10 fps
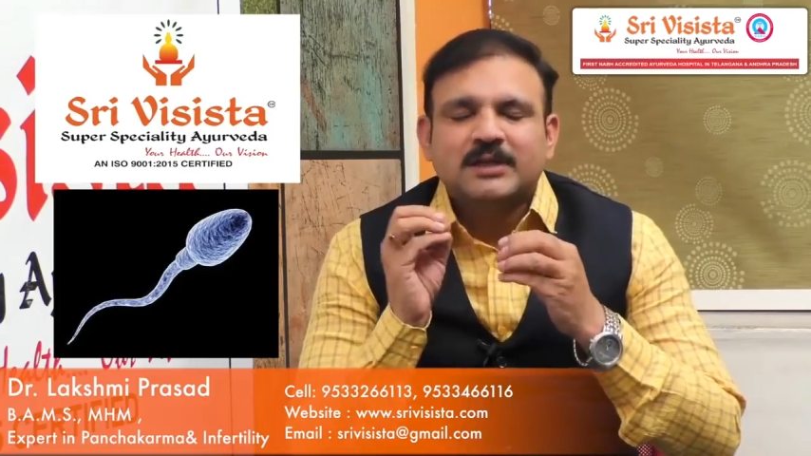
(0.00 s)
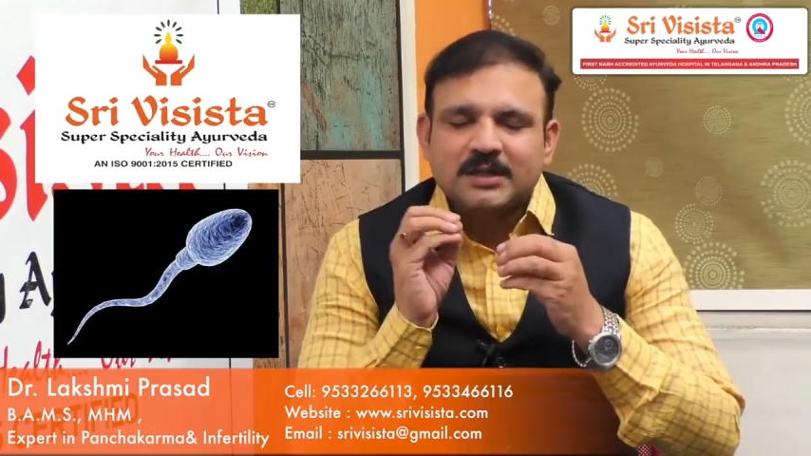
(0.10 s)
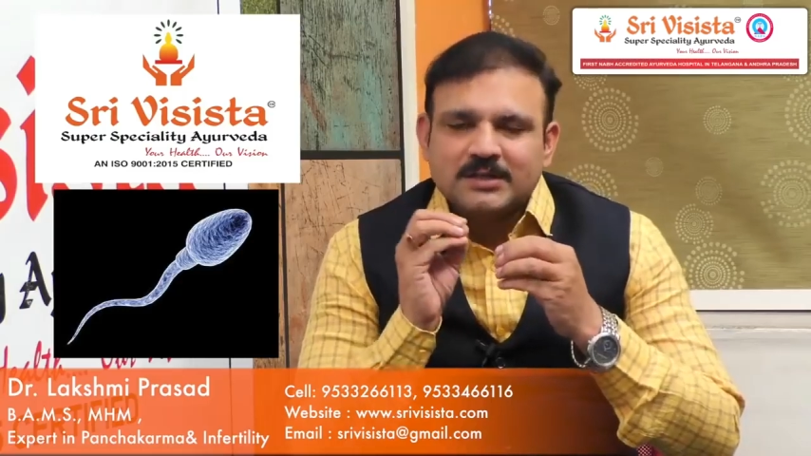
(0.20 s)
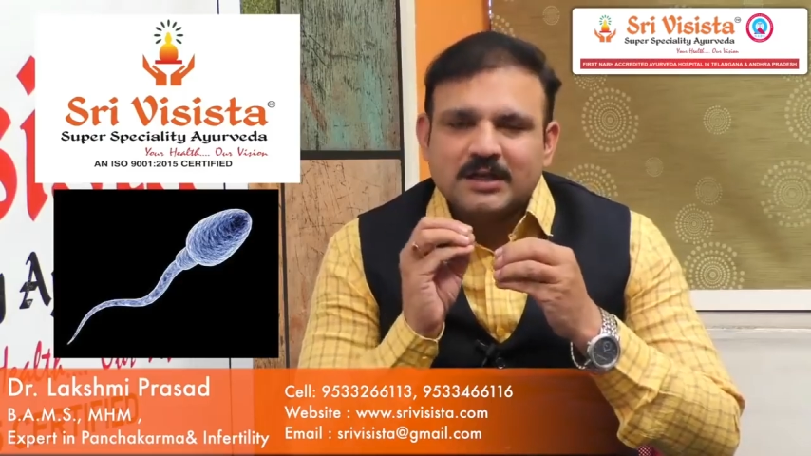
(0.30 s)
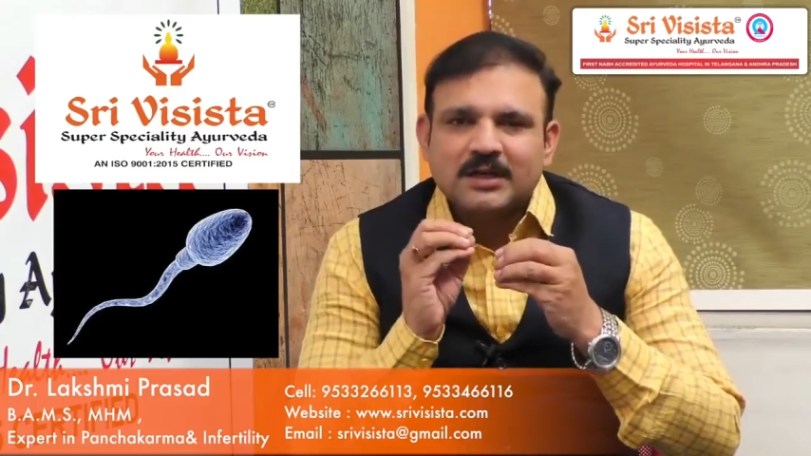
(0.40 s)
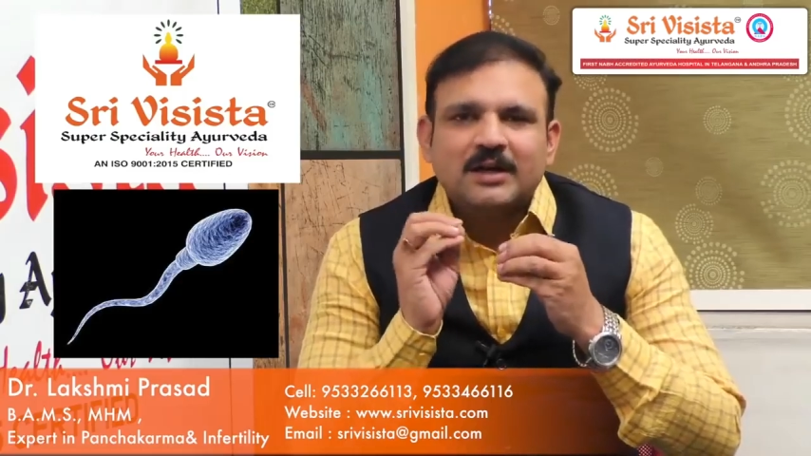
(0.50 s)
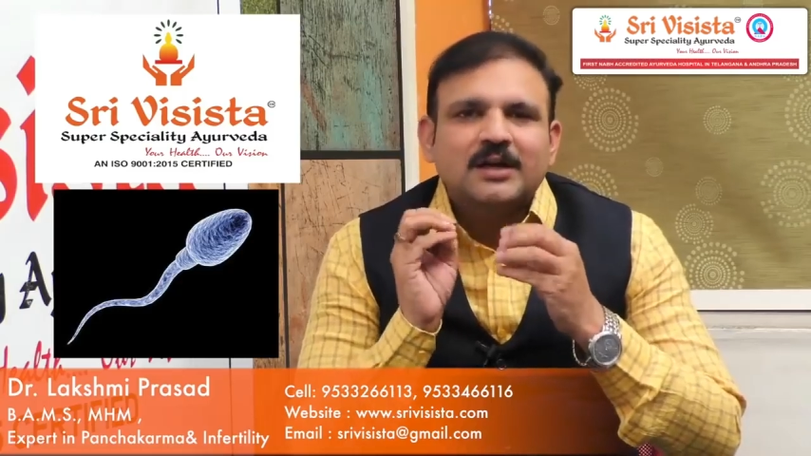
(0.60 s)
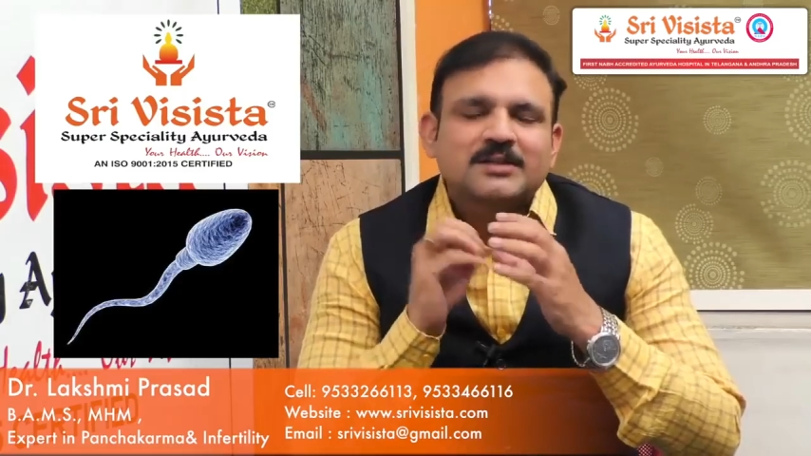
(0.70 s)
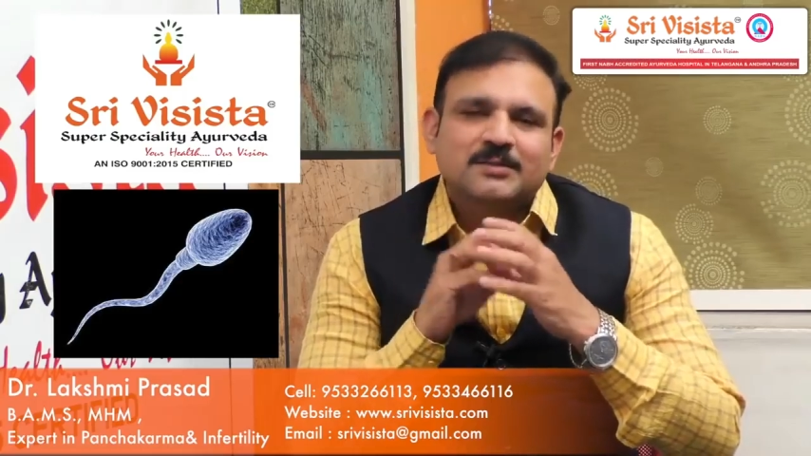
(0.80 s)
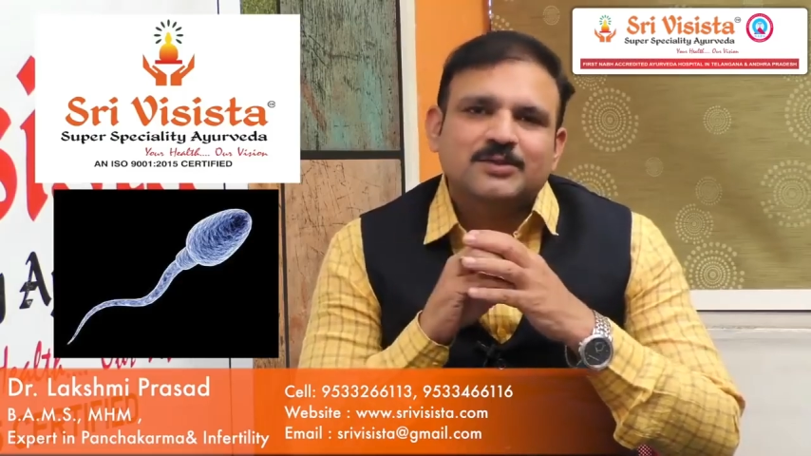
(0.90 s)
శీఘ్రస్కరణ
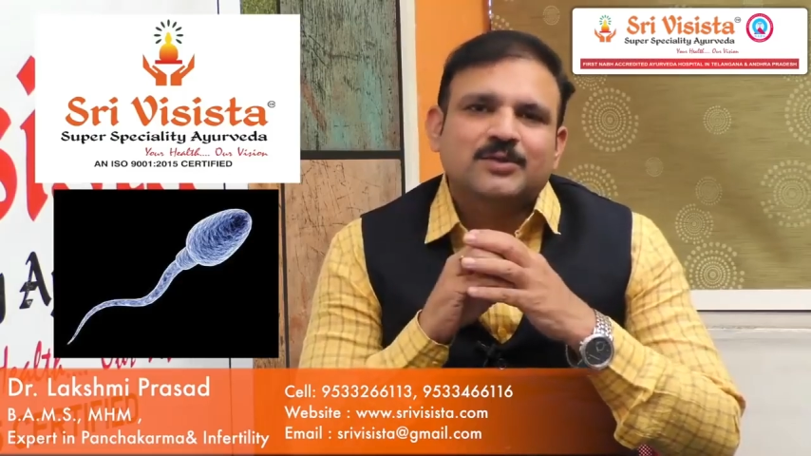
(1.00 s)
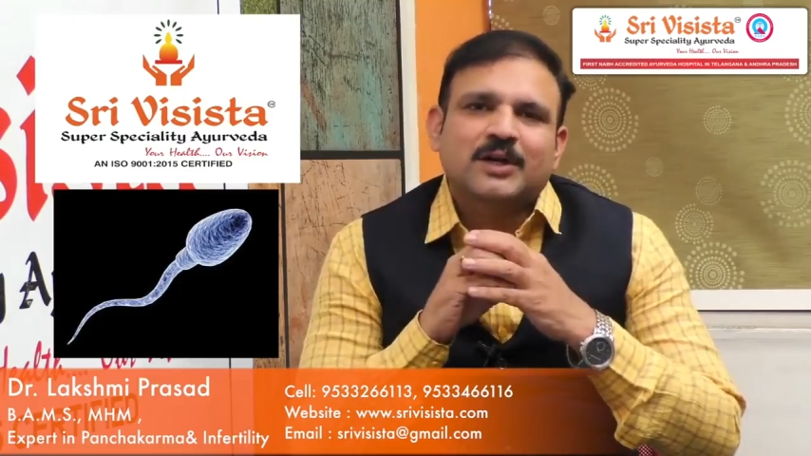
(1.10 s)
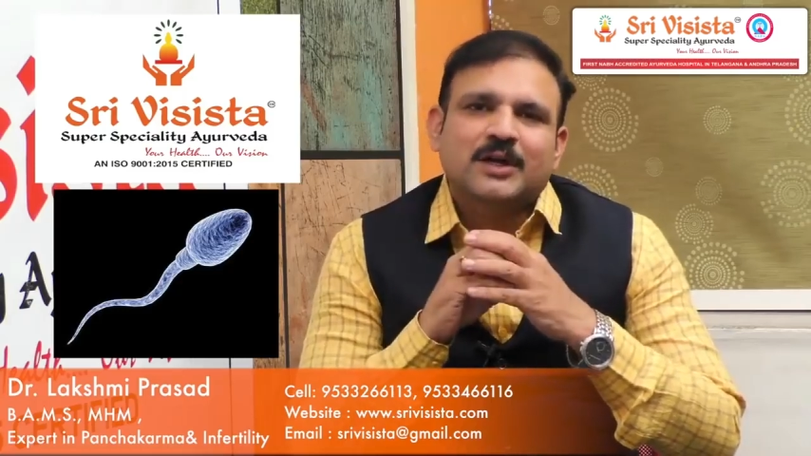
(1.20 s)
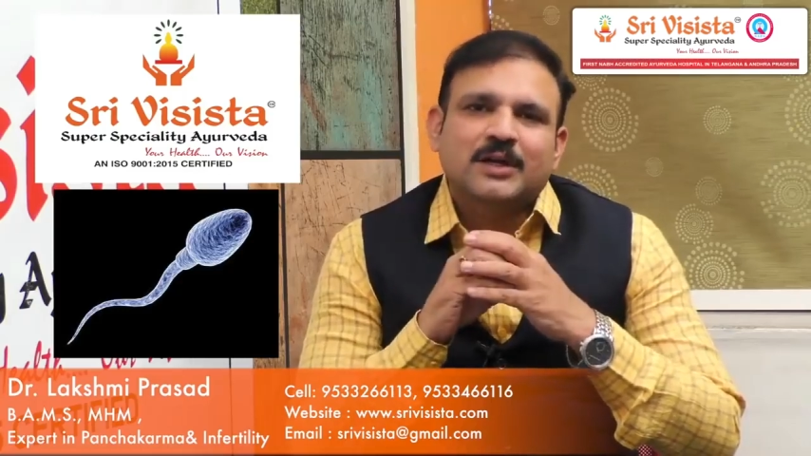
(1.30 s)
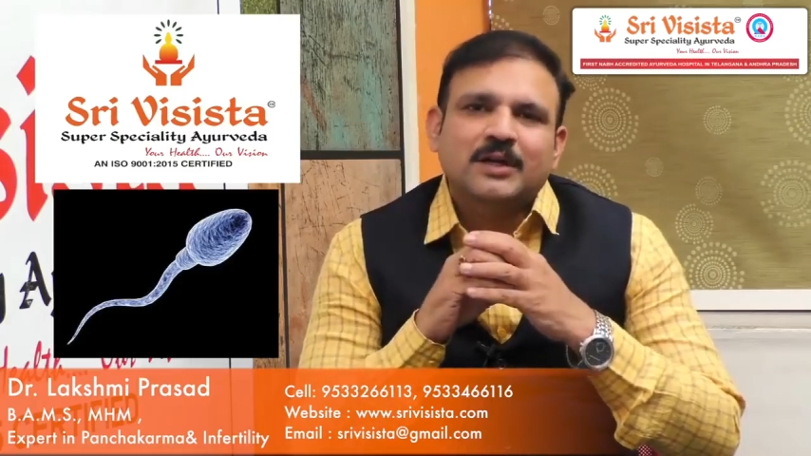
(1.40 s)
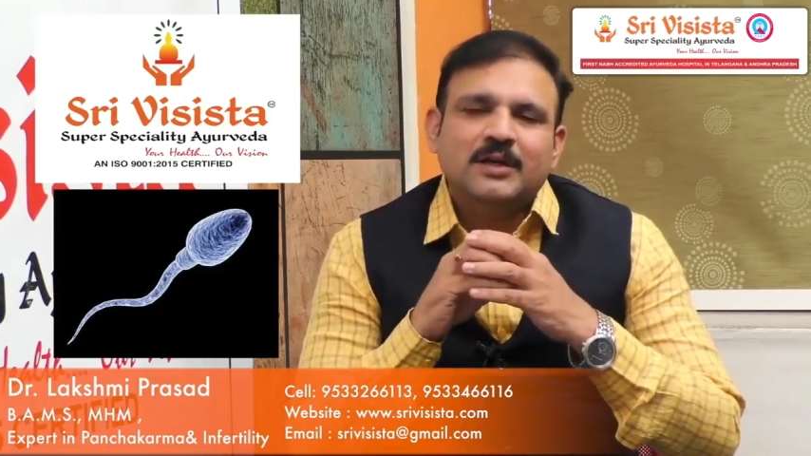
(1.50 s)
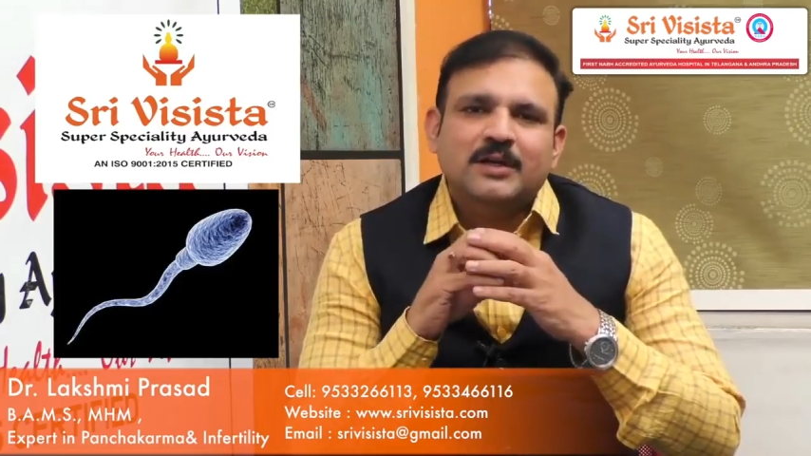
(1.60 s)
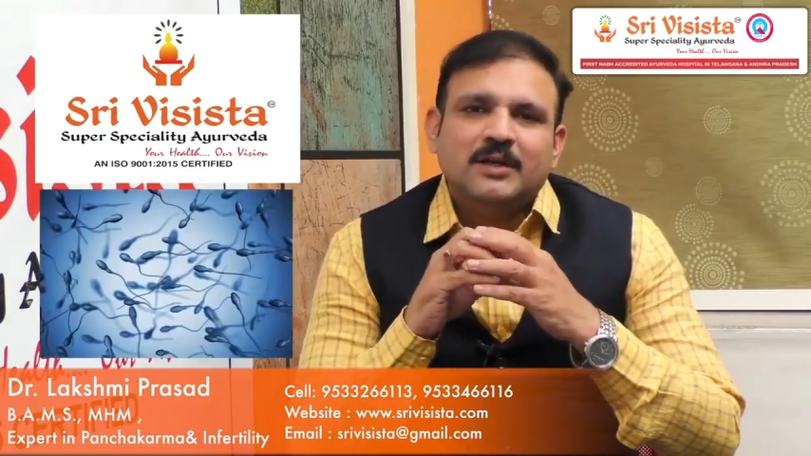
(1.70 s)
లాంటి సమస్య ఉన్నా కానీ